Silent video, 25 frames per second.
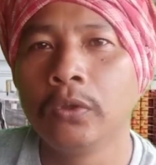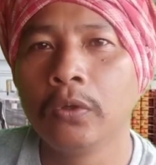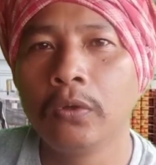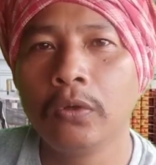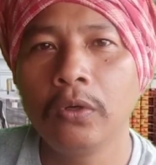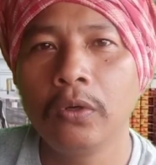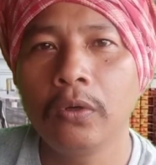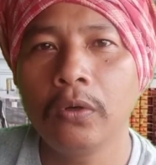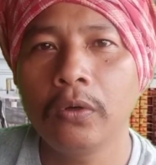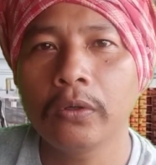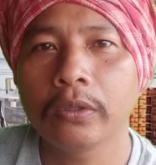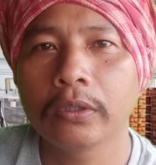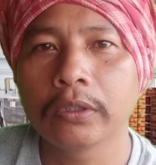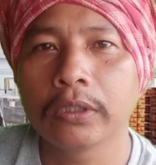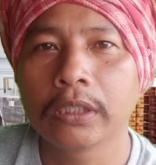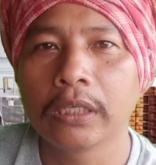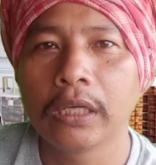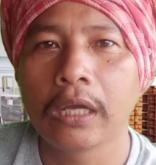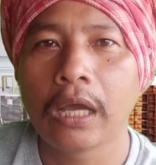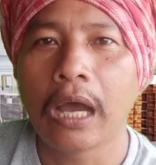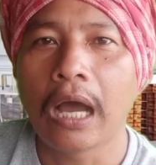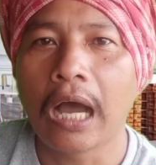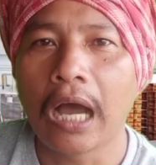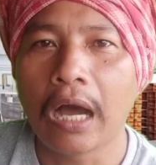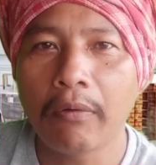जो लोग
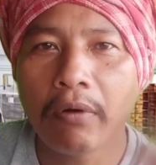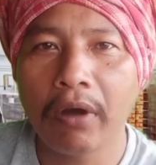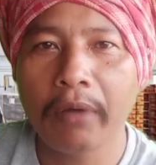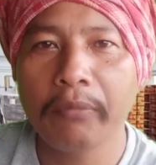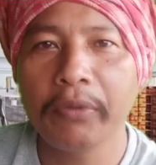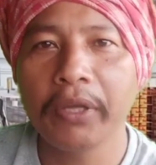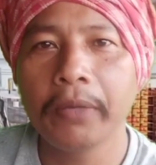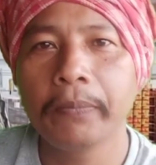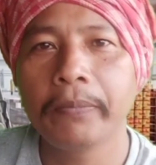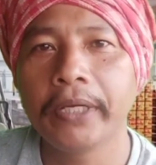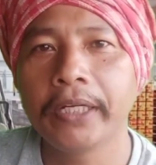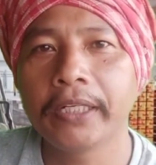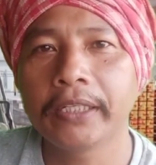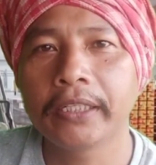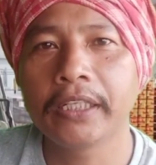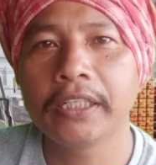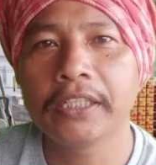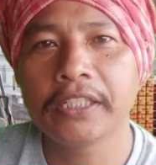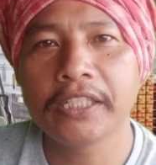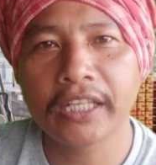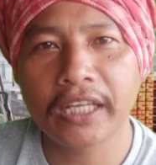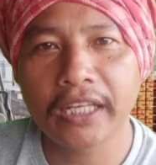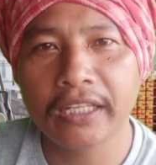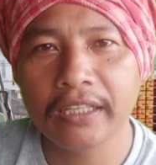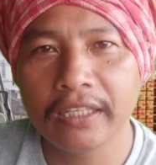हवा में बैठ
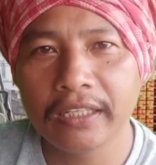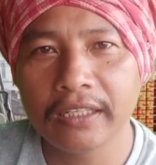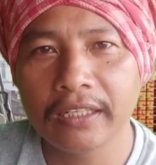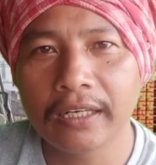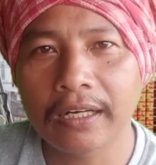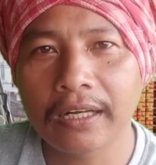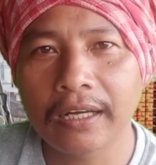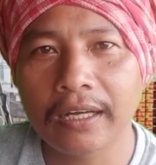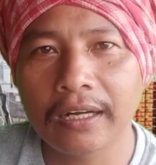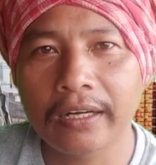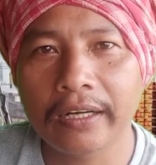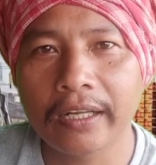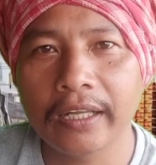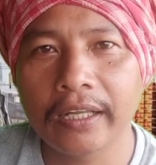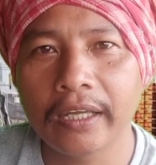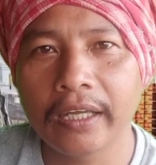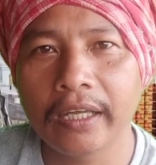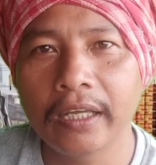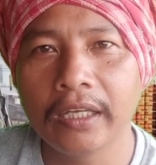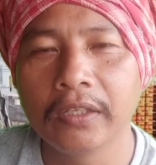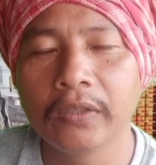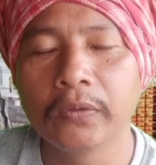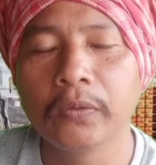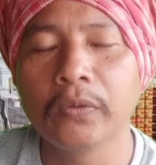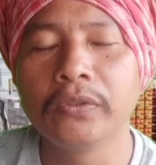के चिकन डिनर कर रहे
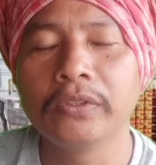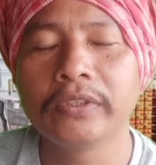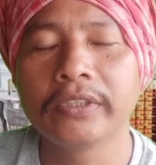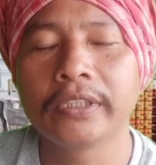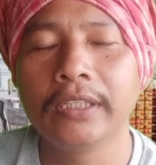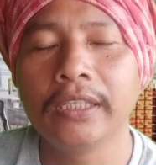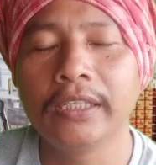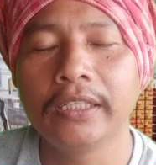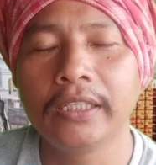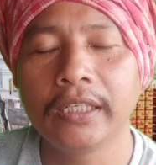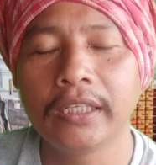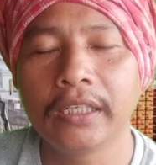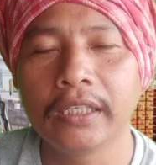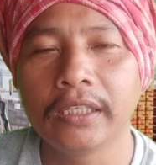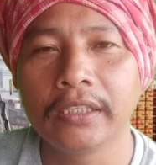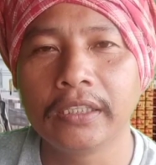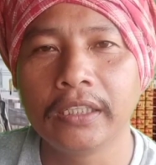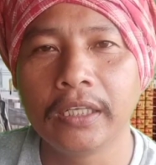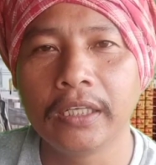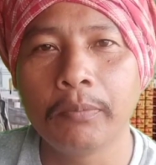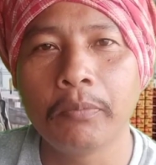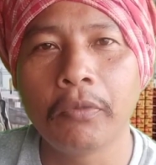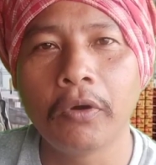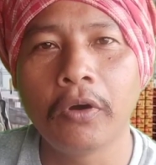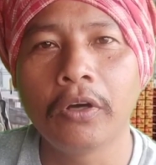हैं उनके लिए
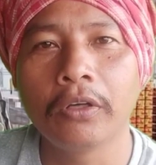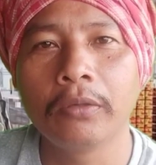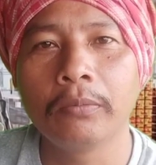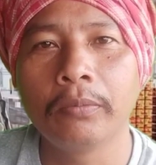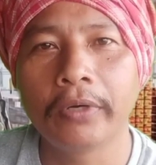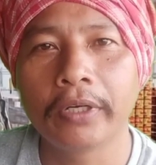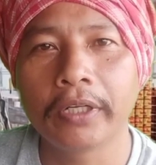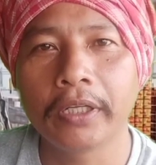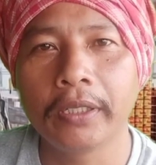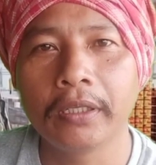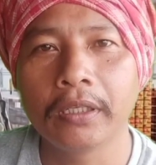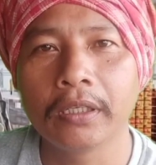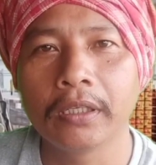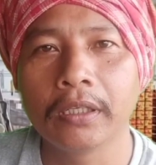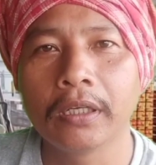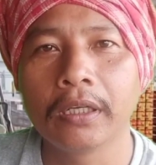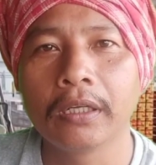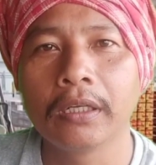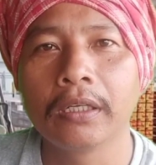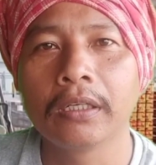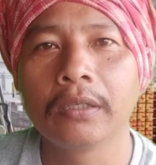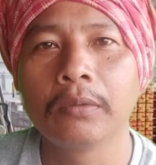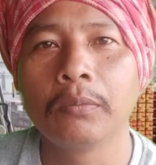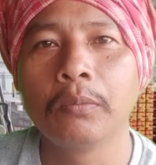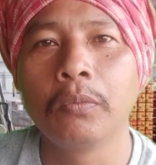ये बहुत बड़ी
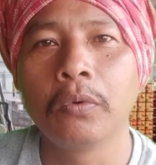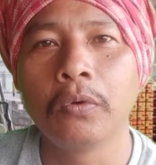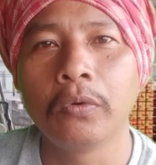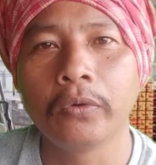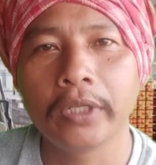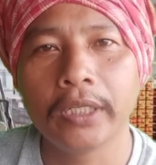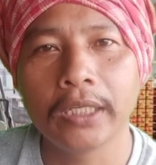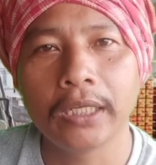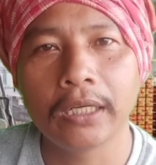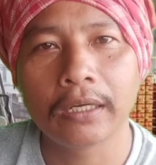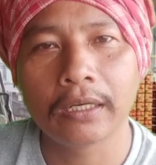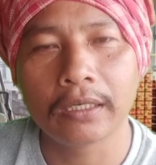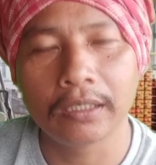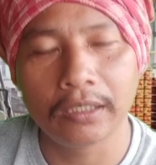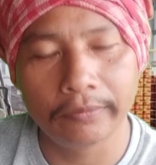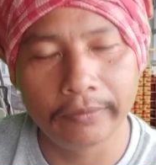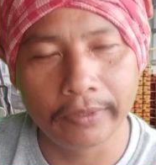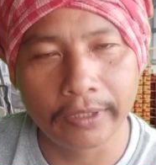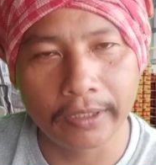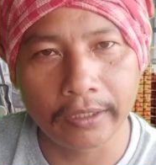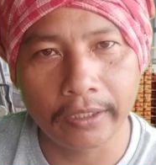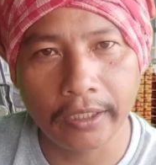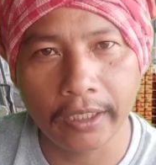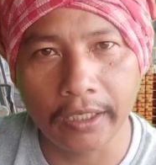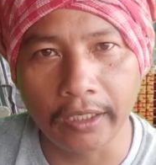बुरी
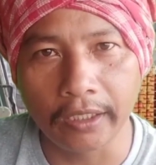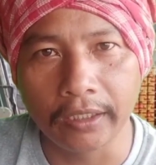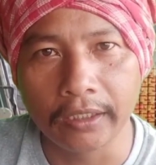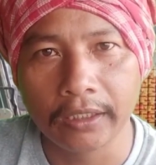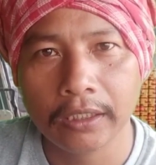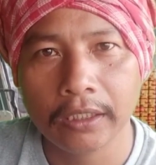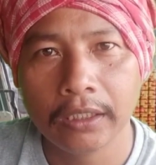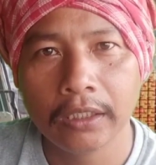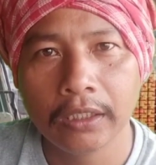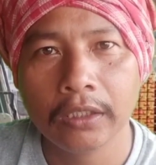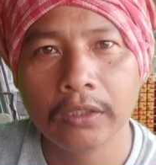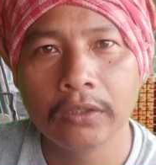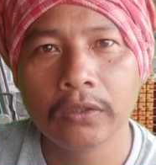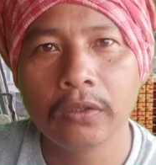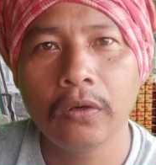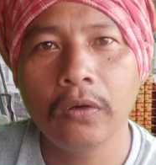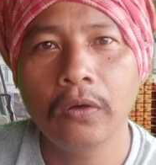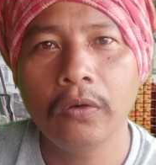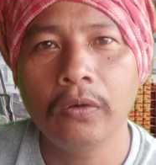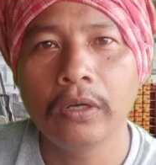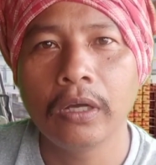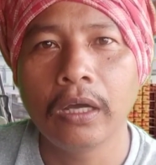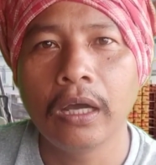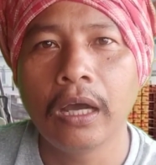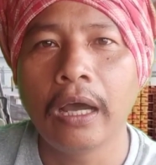खबर है
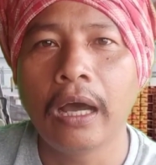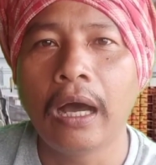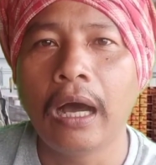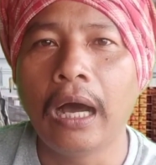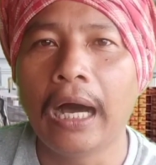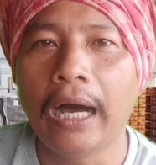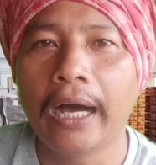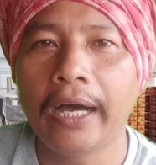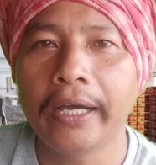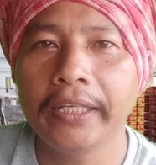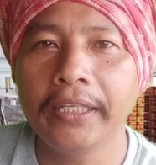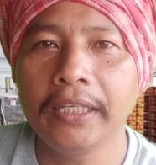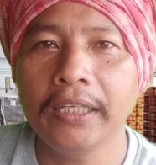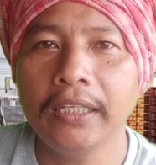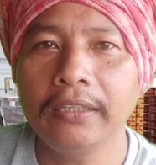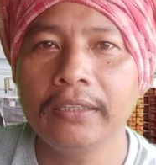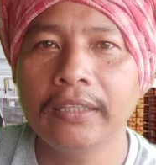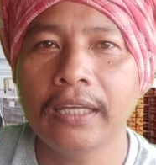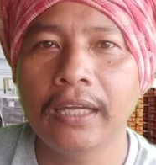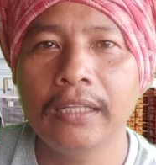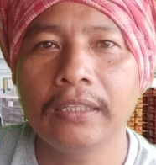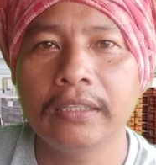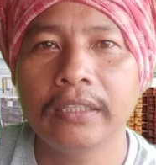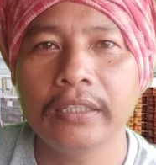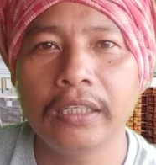तो आइए
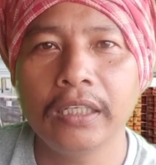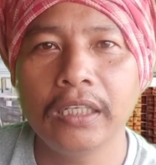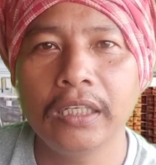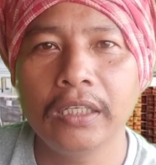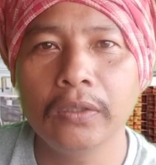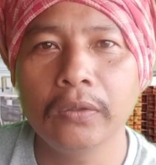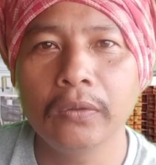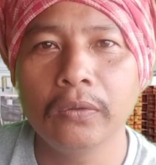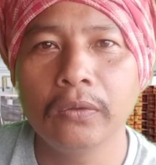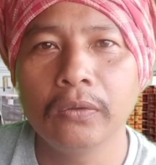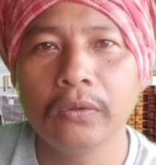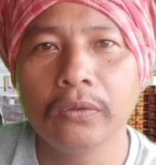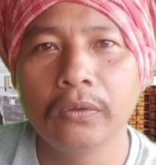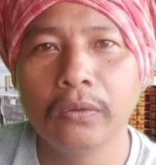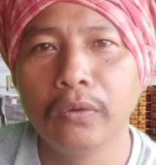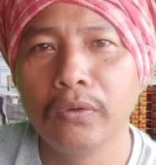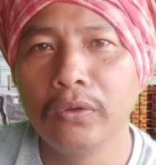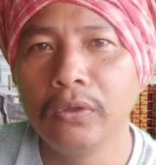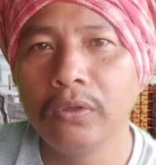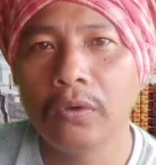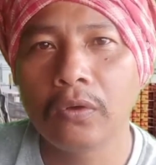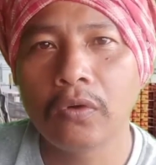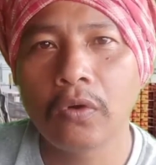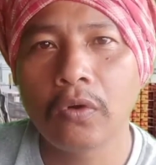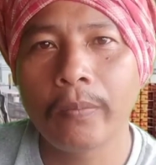डालते हैं
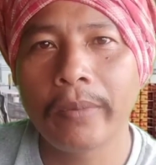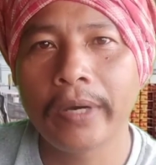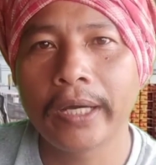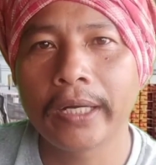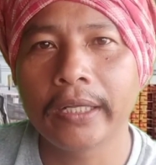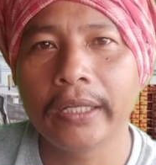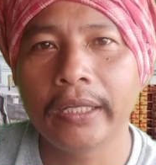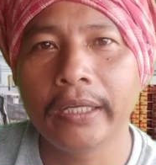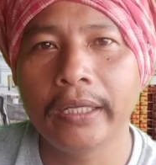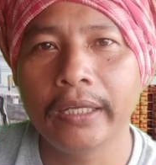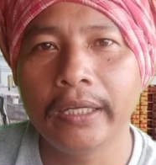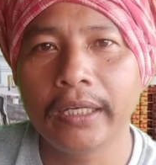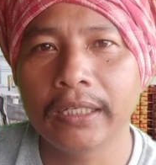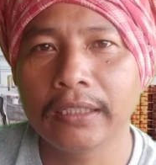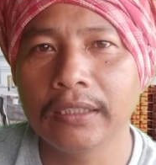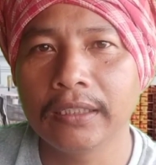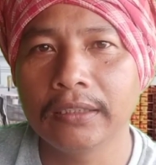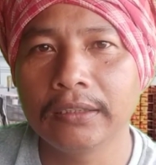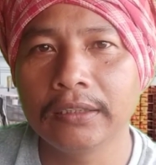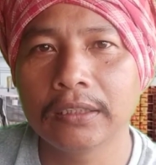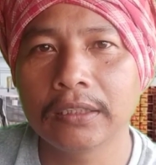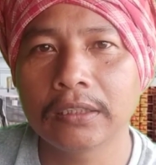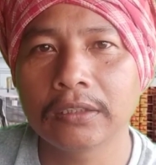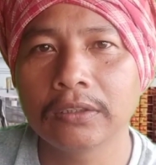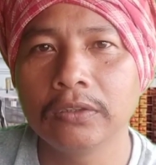उन लोगों पर एक
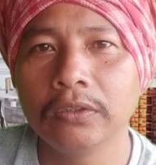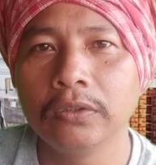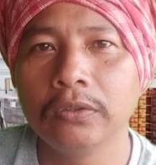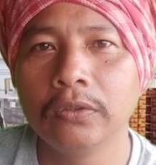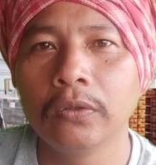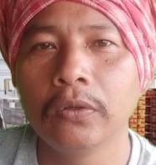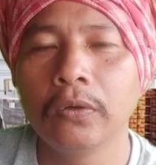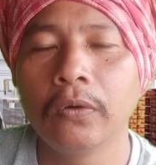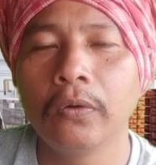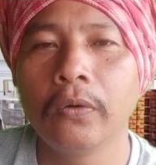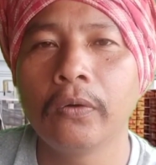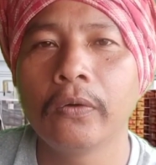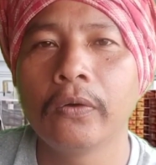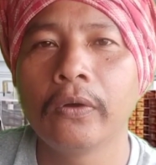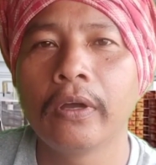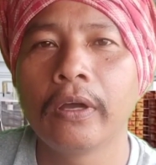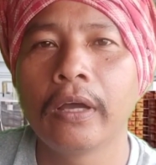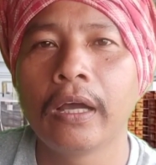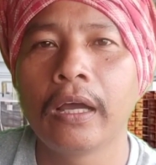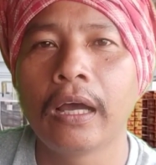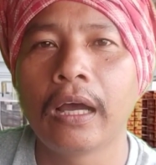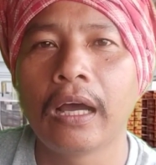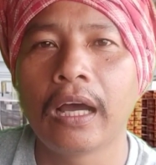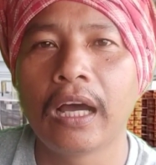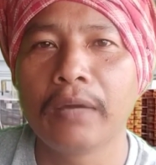नज़र जो
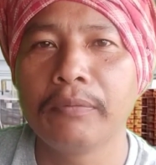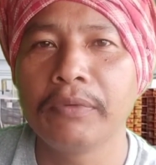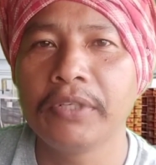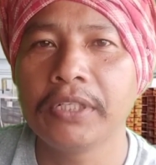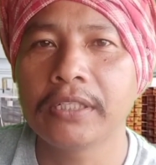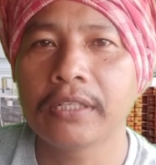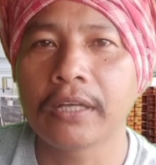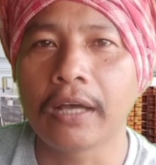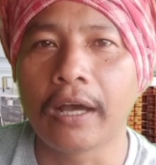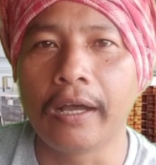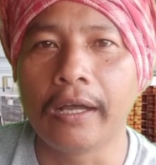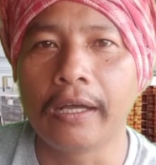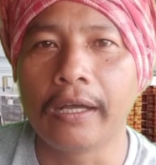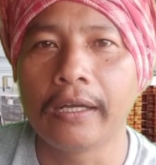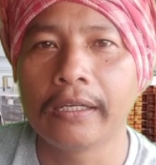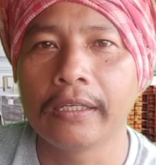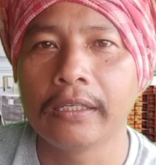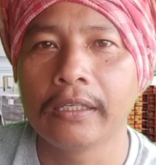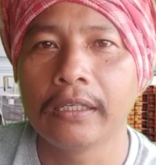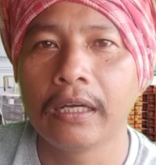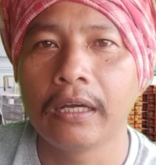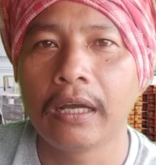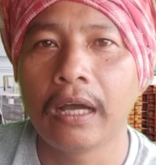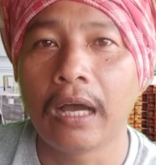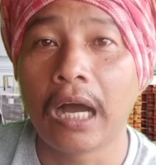हमेशा
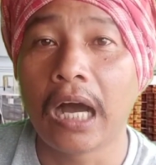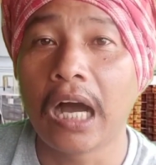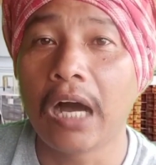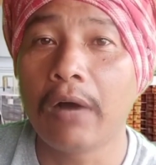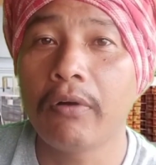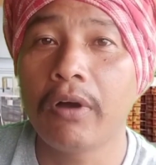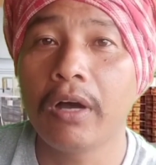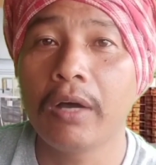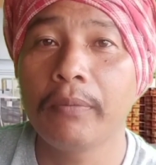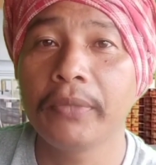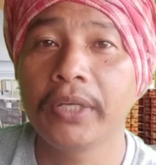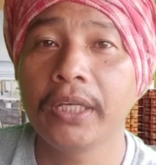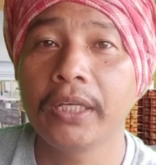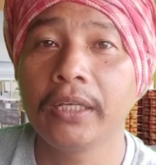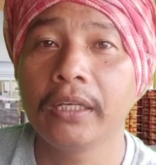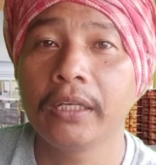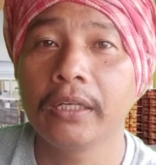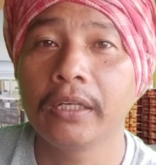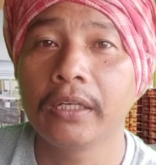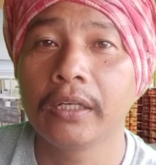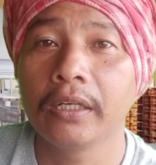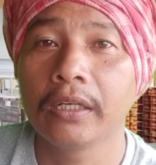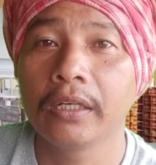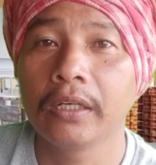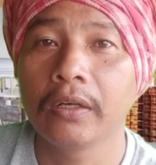हवा में
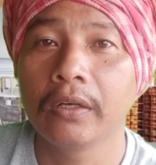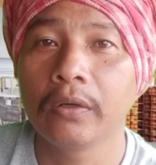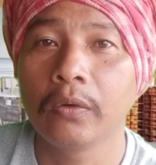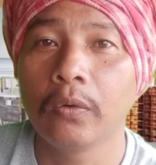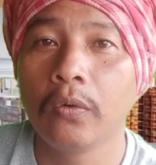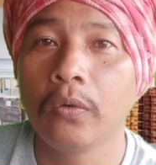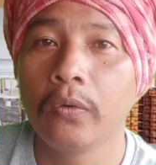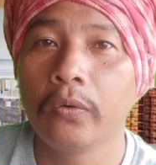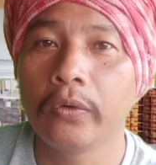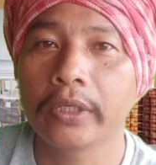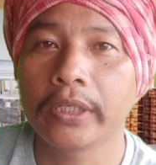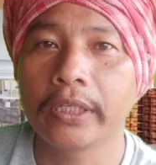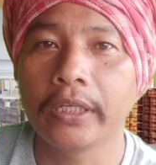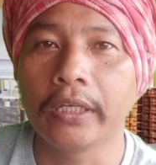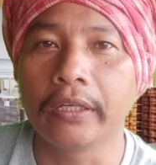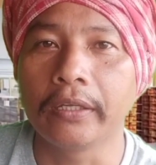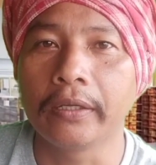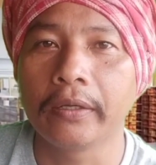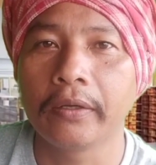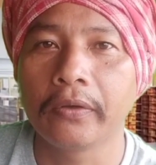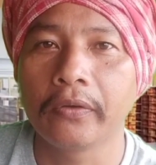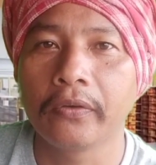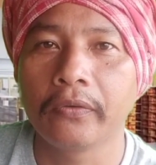उड़ के